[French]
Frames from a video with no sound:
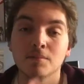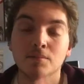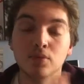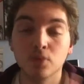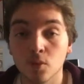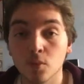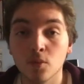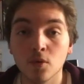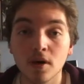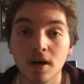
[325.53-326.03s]

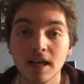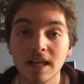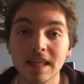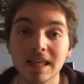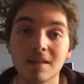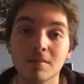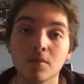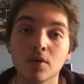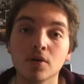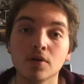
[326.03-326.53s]
pour moi,
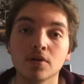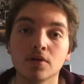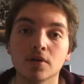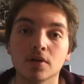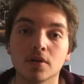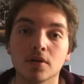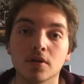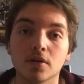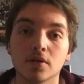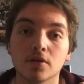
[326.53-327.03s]
il
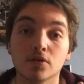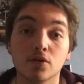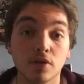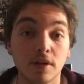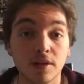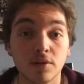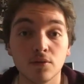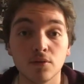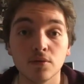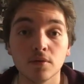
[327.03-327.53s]
manque euh, de
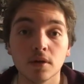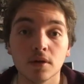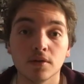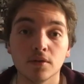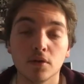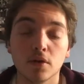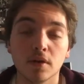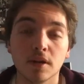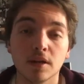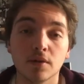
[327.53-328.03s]
l'aigu dans